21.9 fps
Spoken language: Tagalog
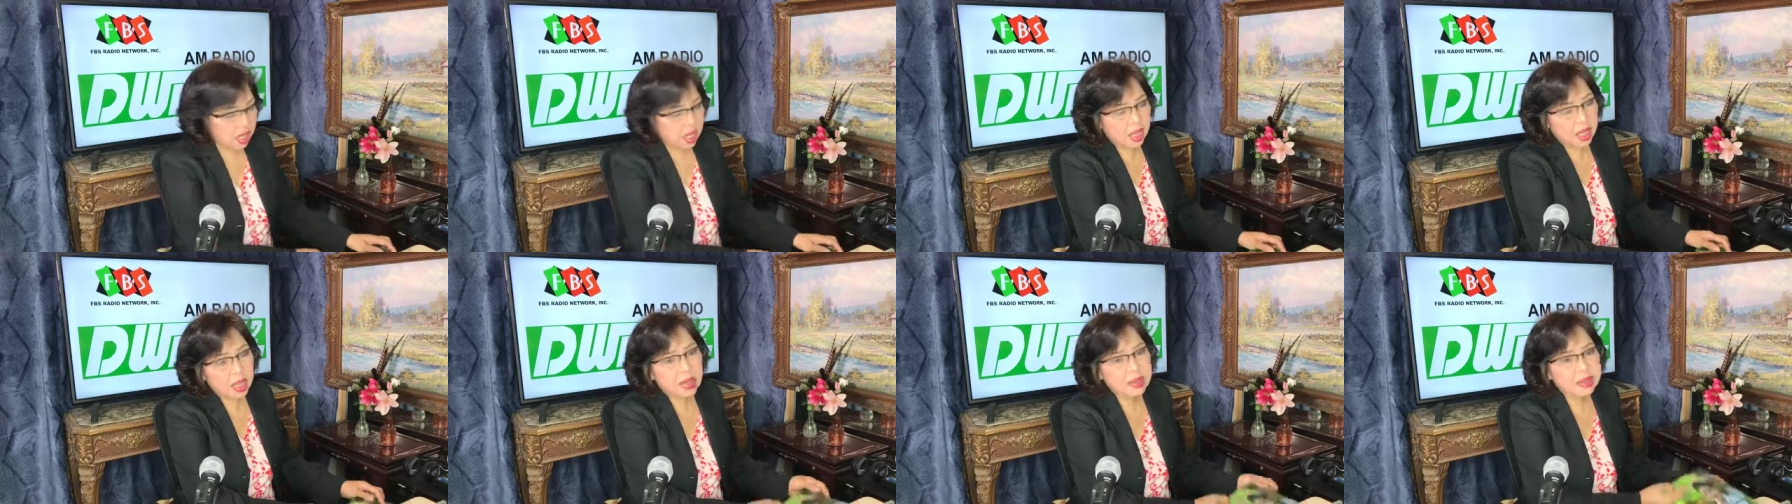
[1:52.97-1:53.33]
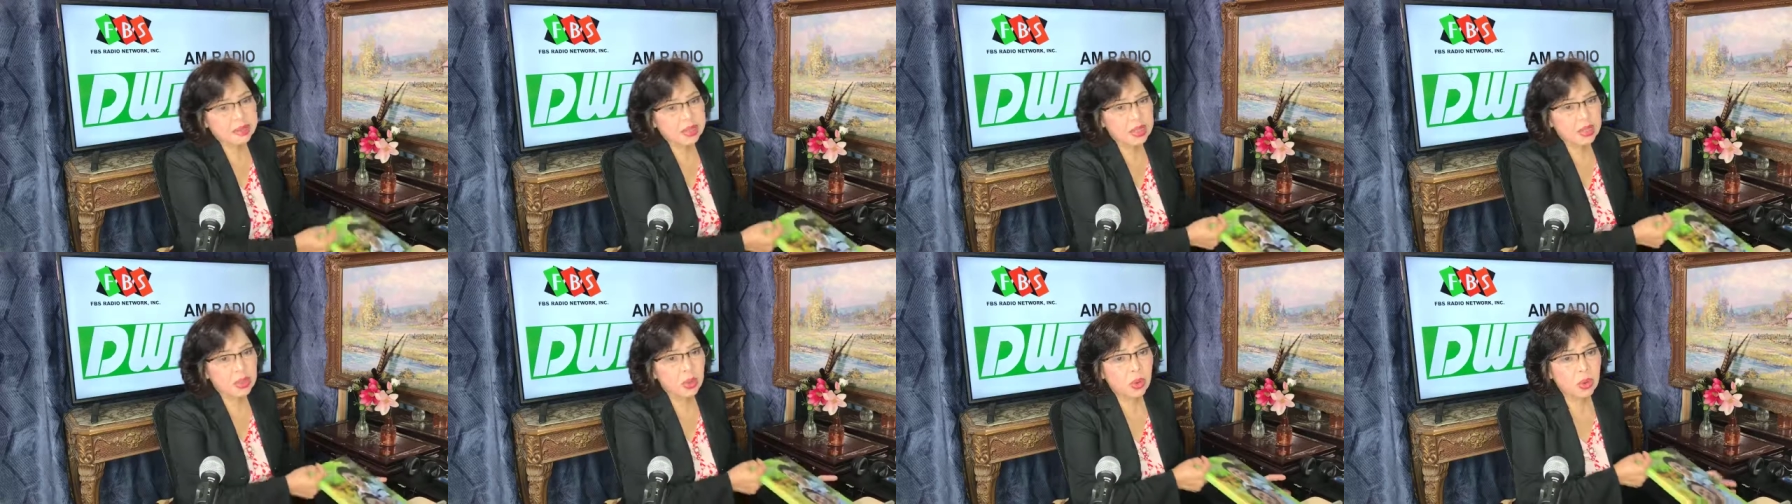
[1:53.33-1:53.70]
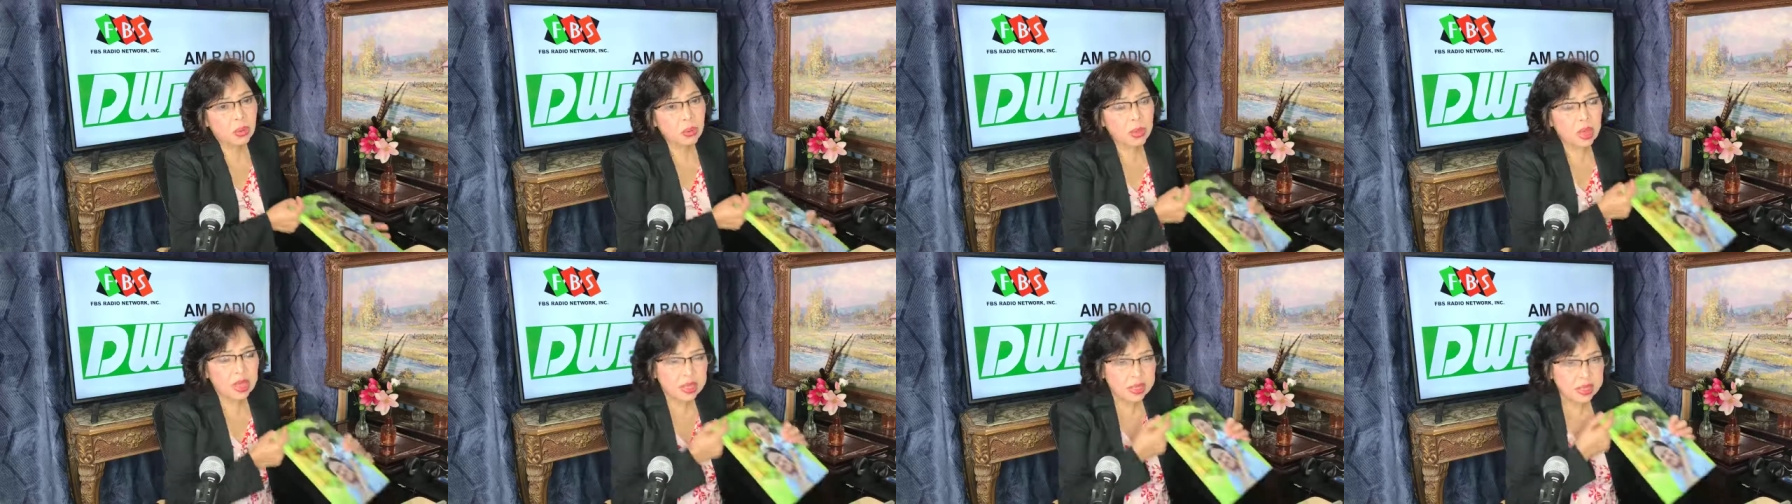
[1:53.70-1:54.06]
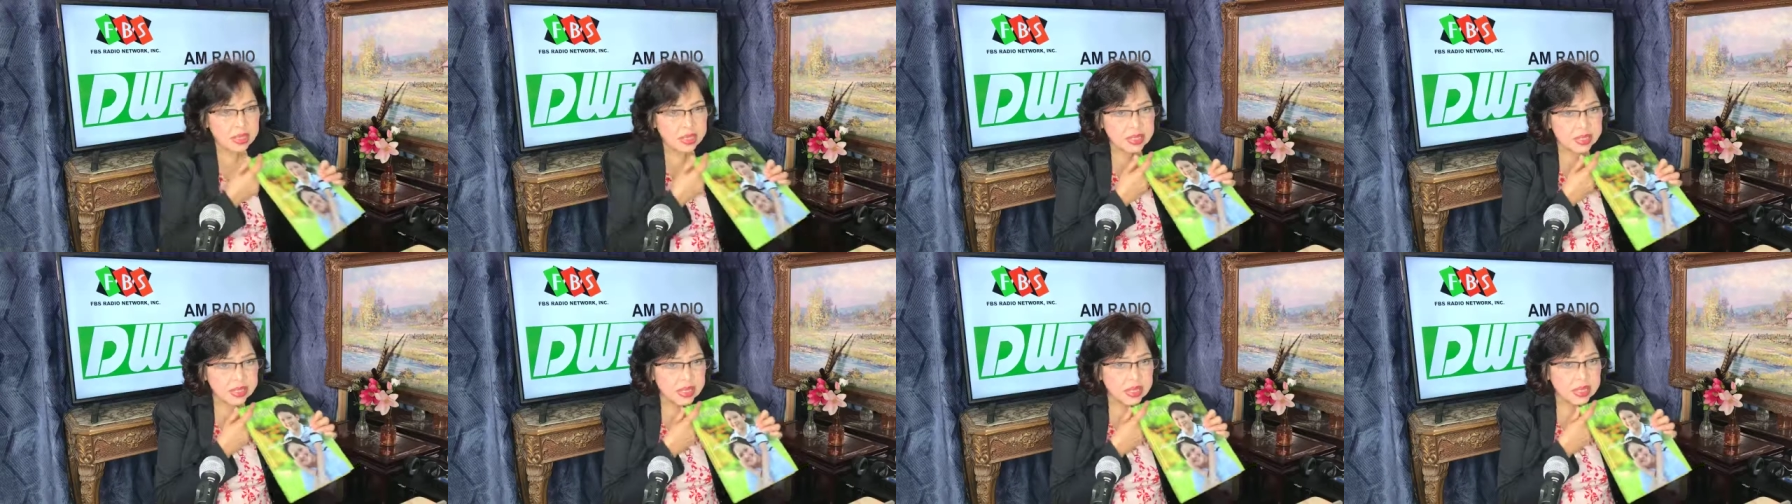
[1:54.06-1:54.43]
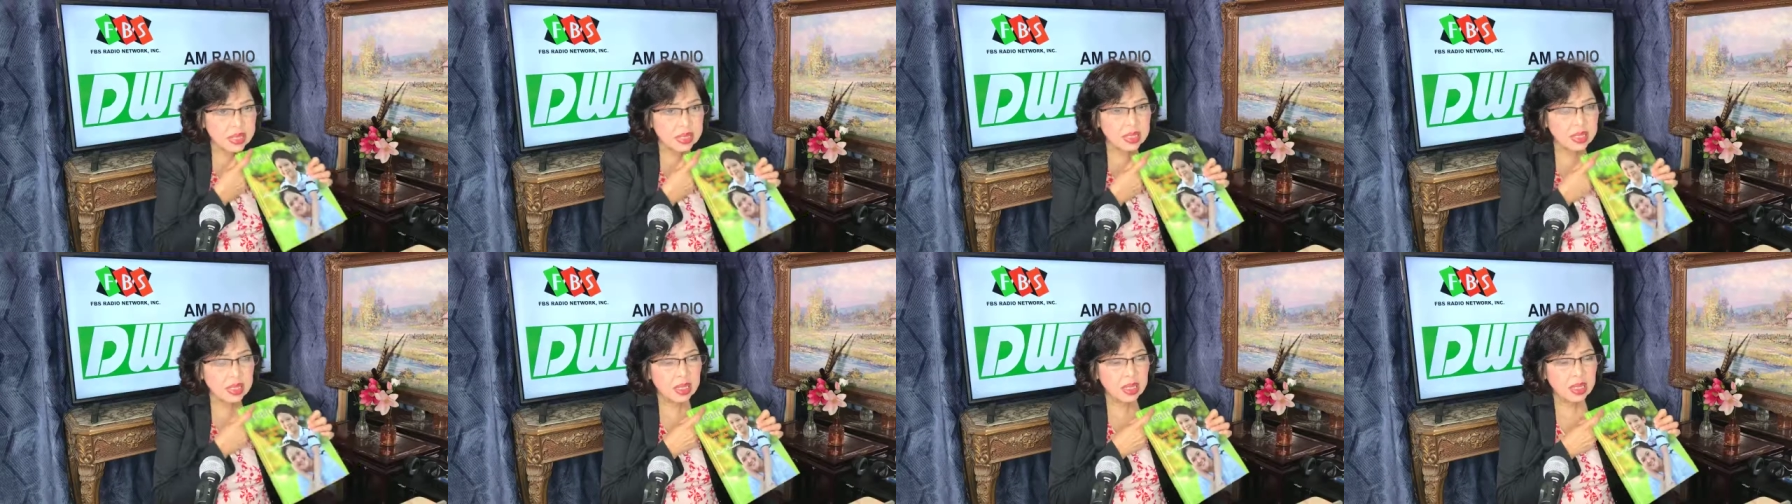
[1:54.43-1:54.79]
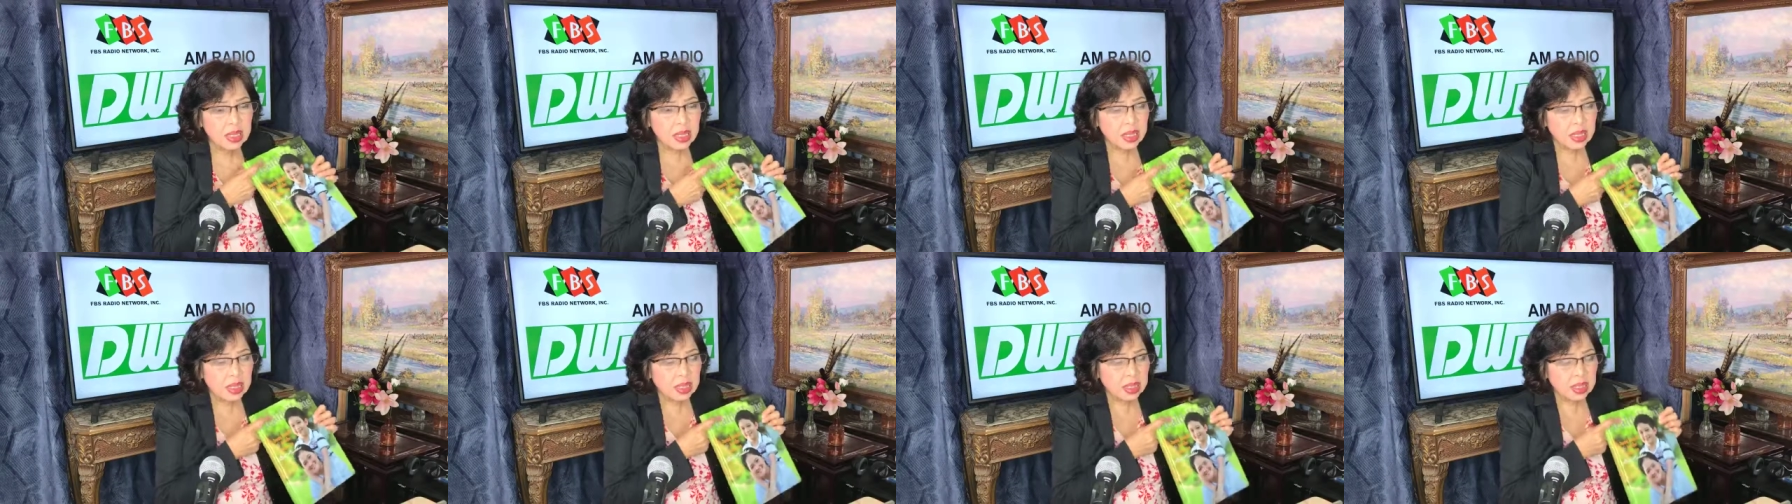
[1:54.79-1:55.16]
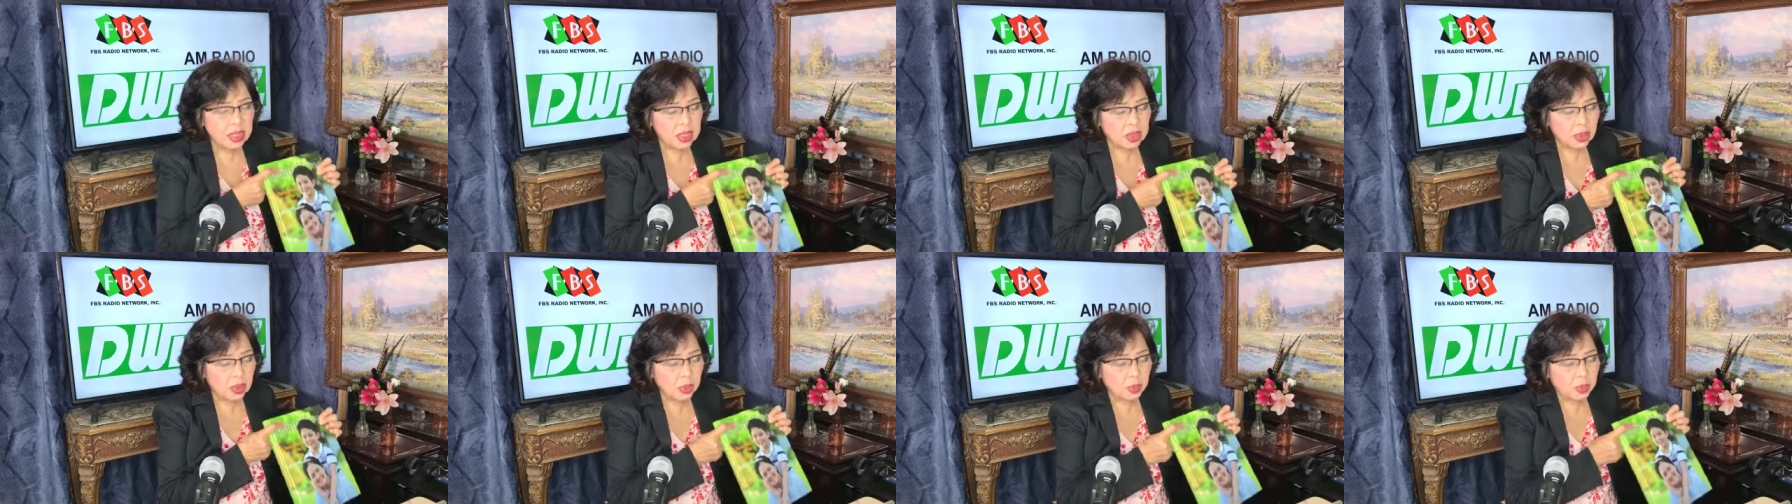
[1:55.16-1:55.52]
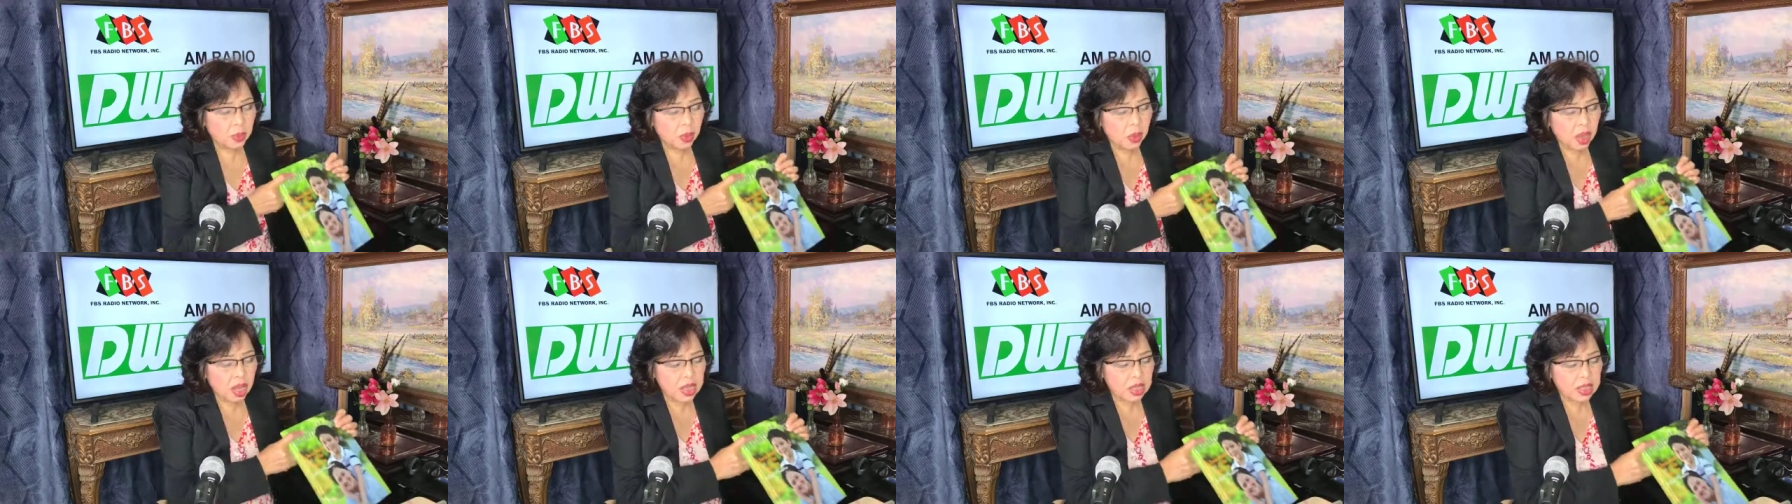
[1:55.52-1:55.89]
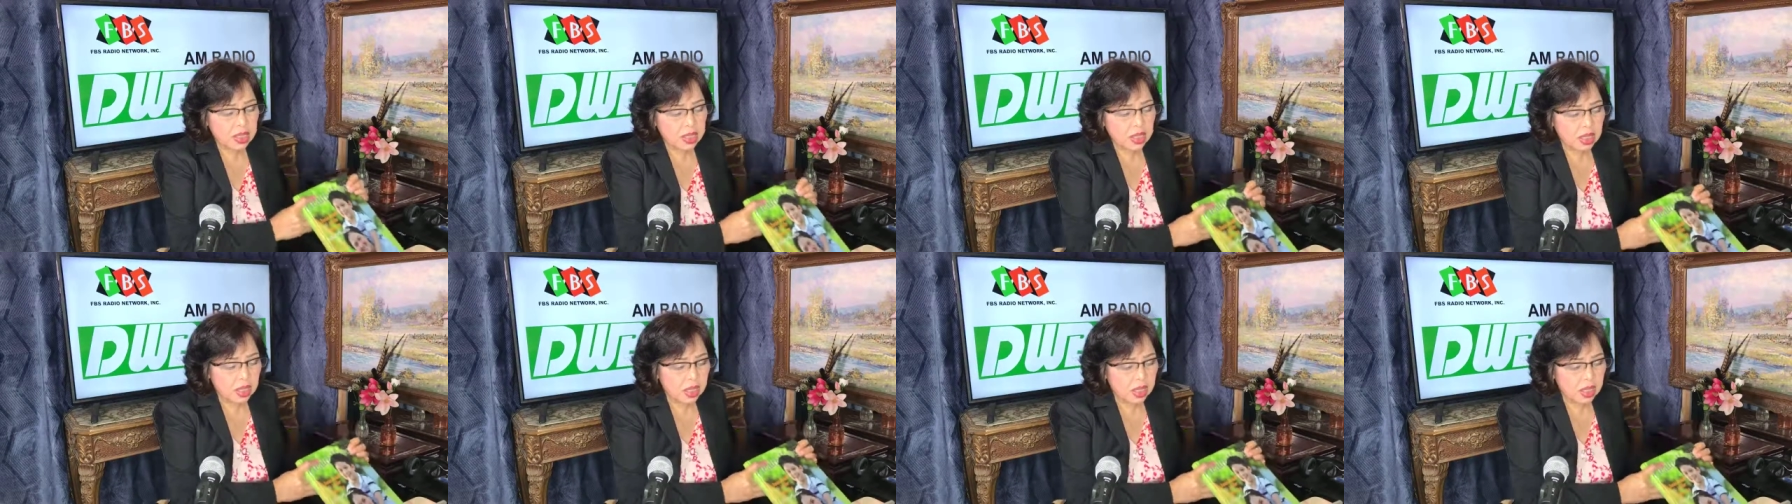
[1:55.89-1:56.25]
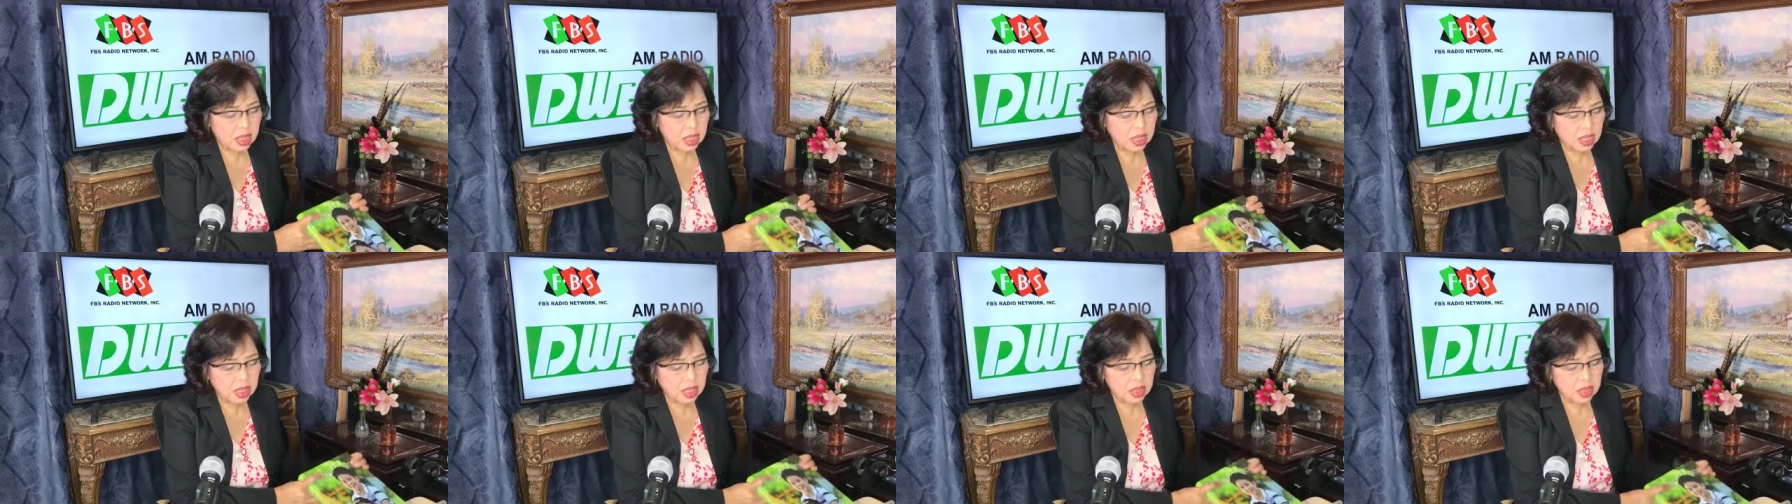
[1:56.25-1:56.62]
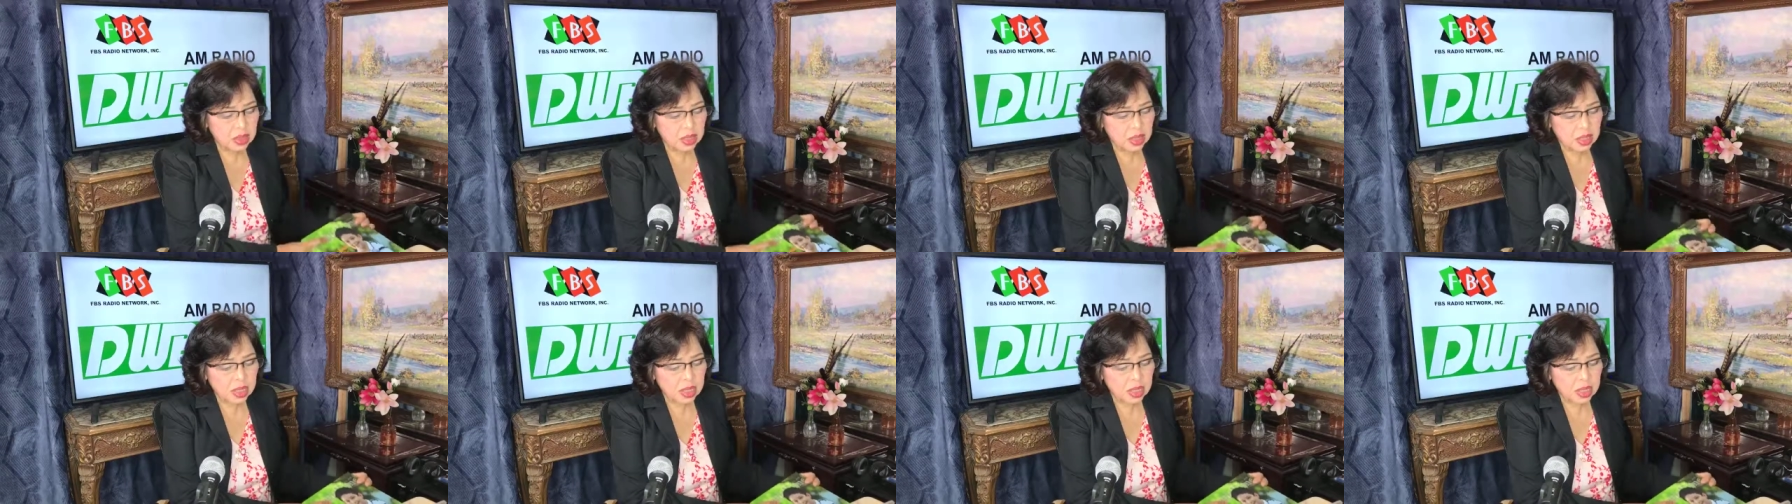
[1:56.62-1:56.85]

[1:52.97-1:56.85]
Health and Home Magazine. Ito po ay uh,